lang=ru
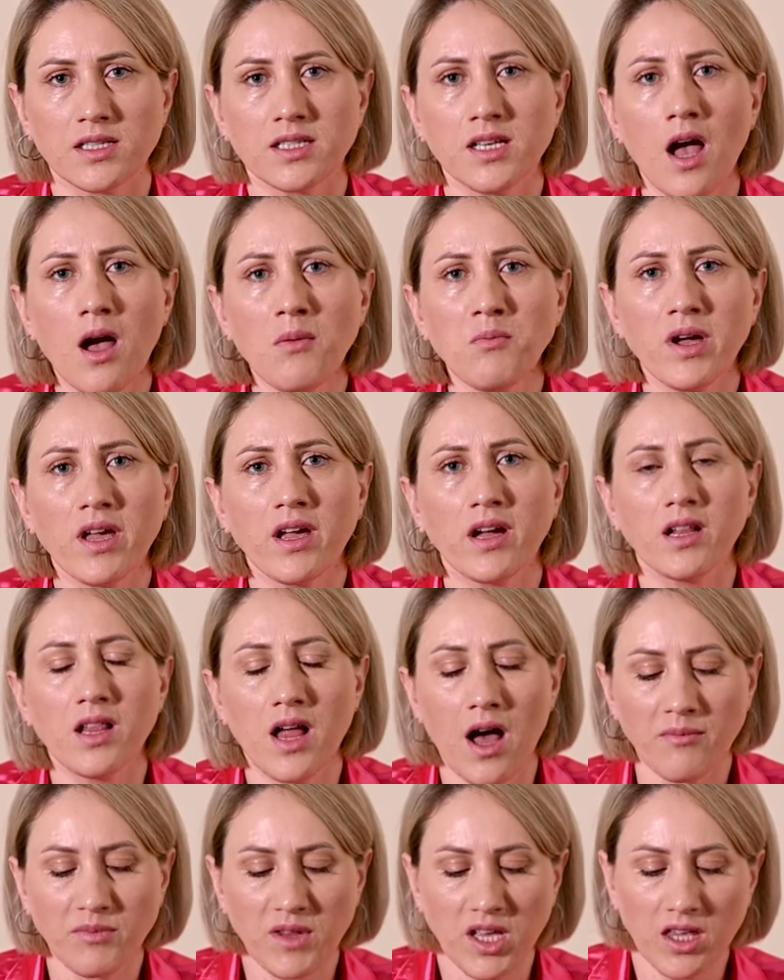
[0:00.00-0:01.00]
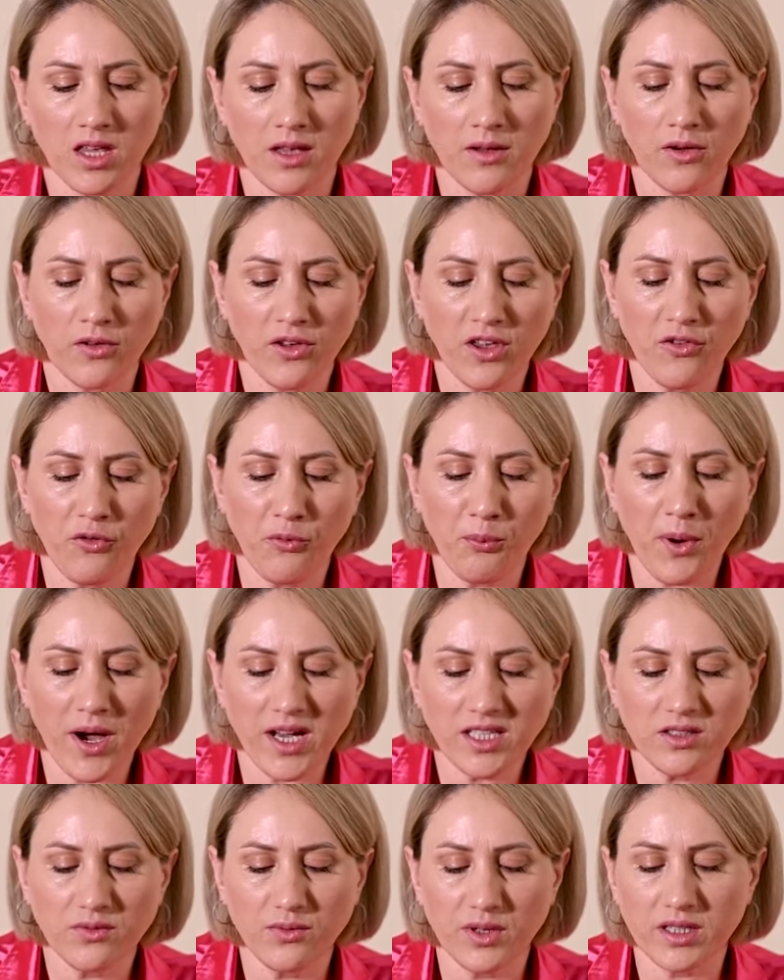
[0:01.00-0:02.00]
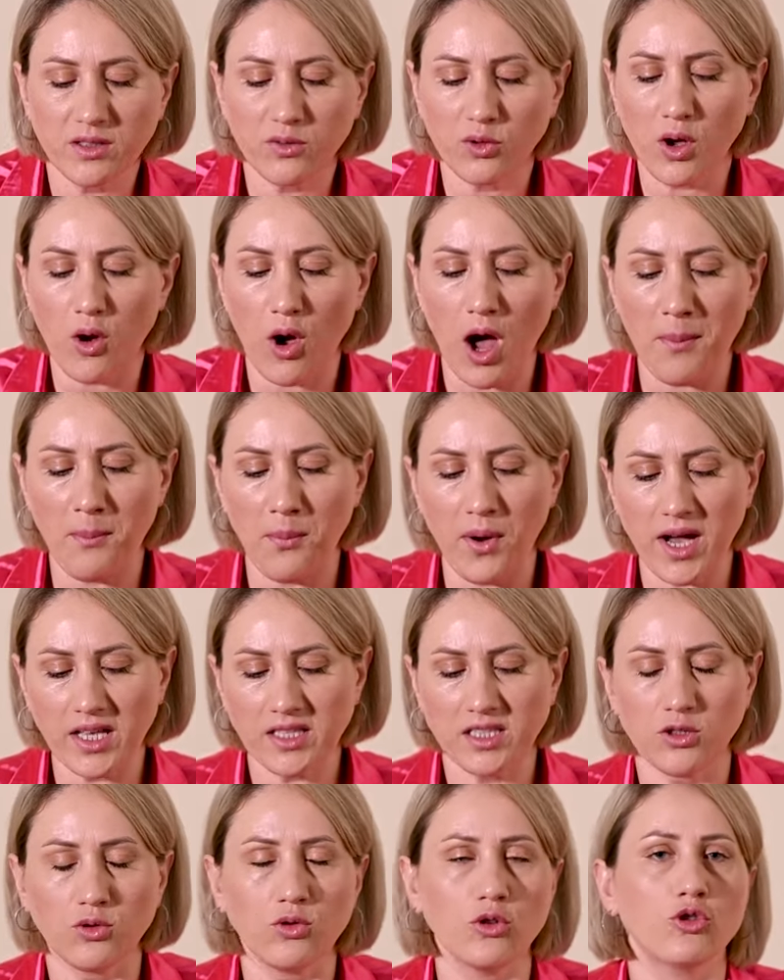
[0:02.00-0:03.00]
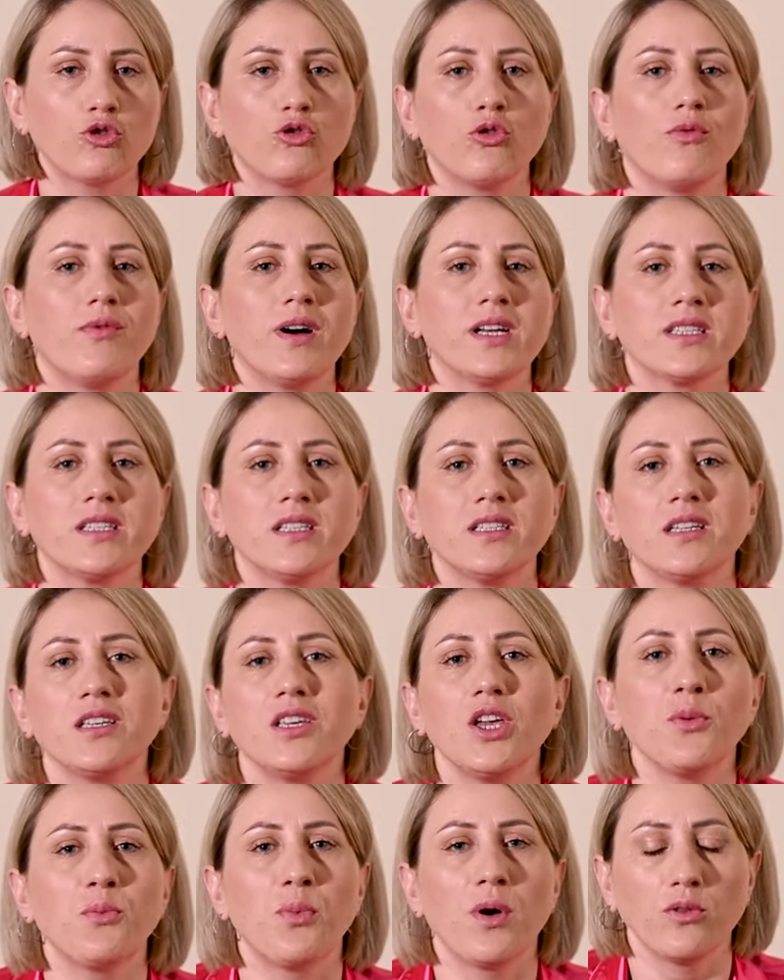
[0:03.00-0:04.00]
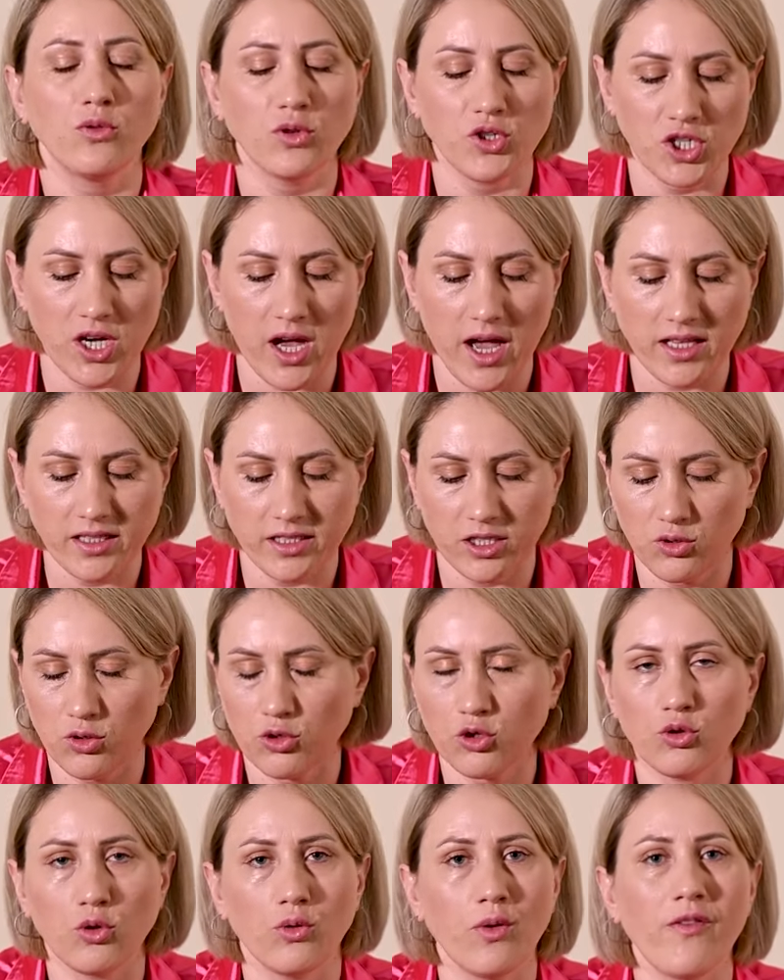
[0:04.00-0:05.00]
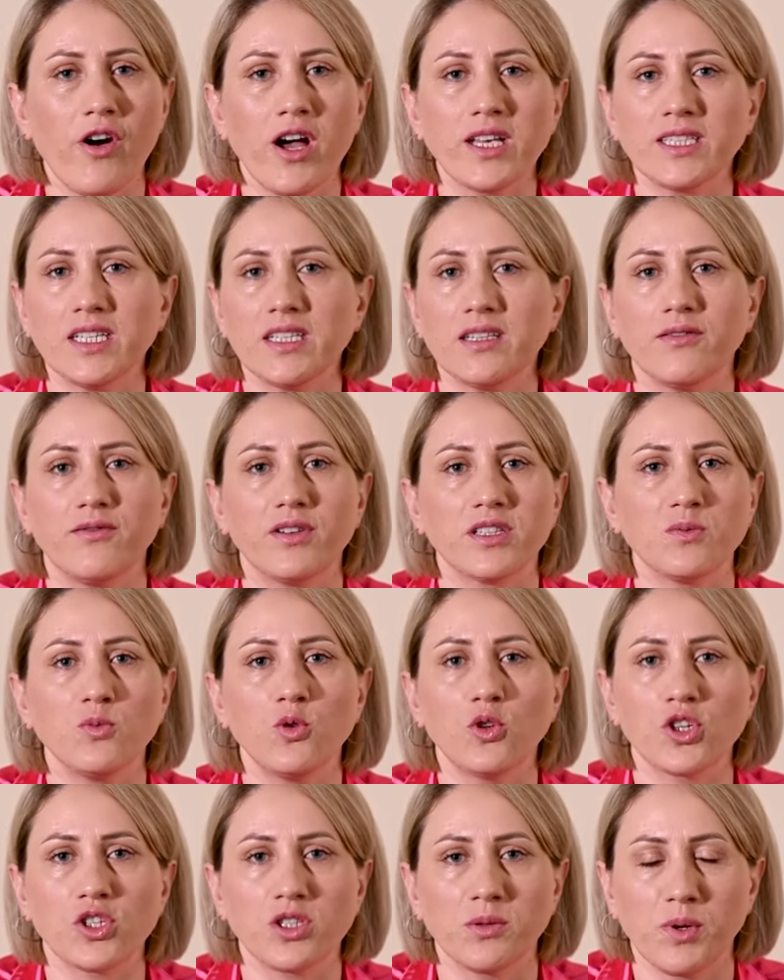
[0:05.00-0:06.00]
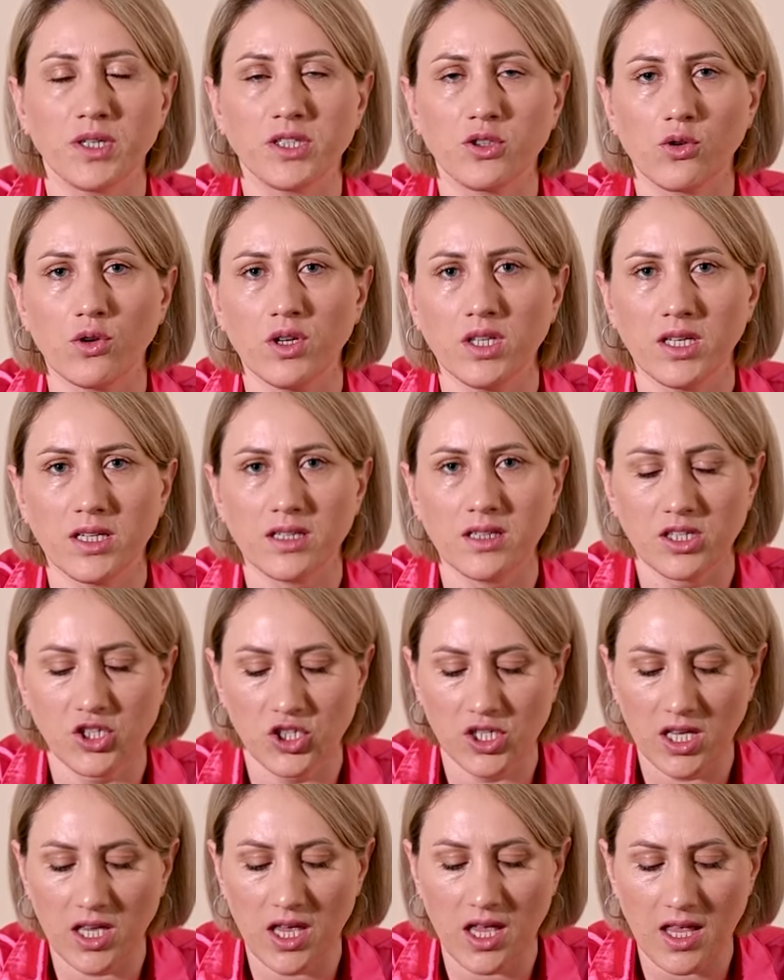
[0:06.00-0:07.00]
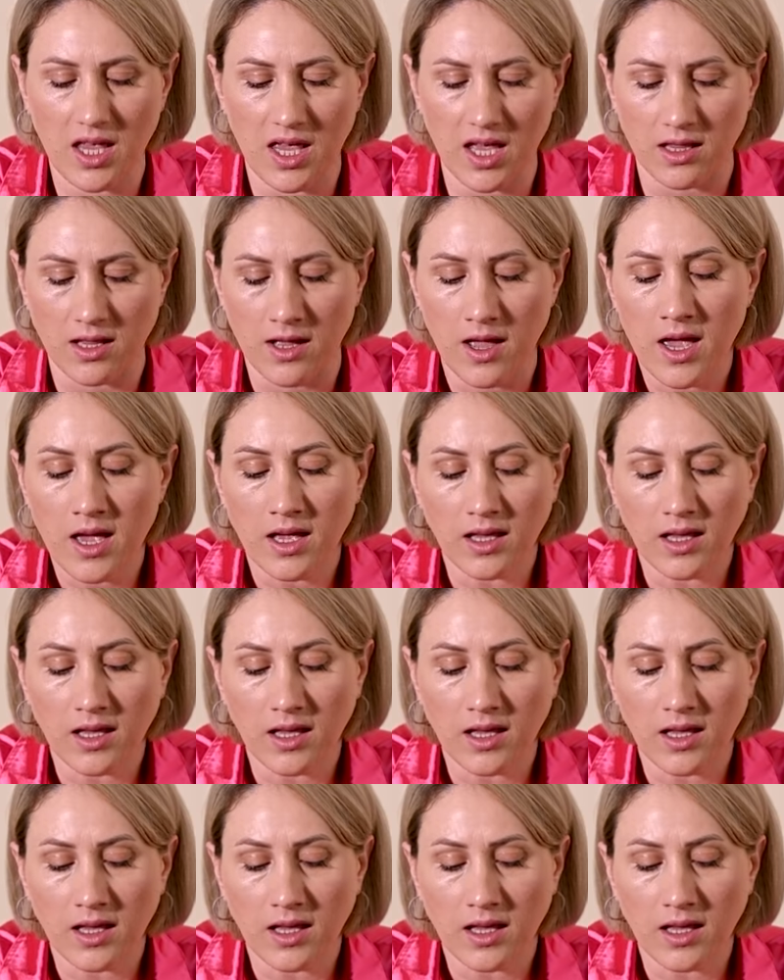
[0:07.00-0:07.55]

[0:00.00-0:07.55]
Самое главное не, не впасть в эту апатию, то, что у вас это не получается, то, что у вас это возможность построить эти отношения нет.